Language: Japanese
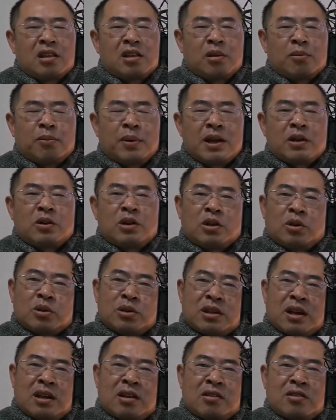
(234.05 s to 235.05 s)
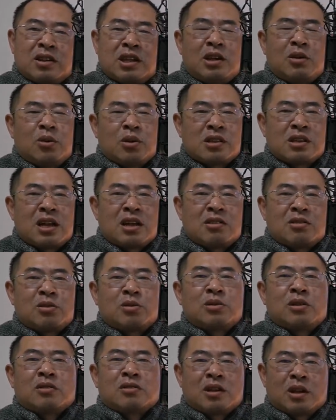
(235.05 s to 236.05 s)
バイクに乗ったりスキーをしたりするん
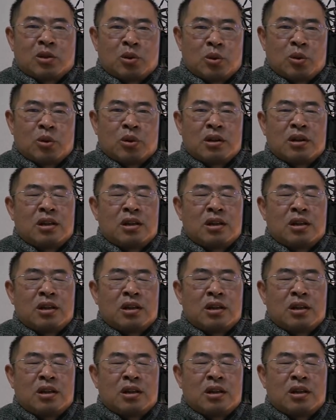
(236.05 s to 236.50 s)
ですけど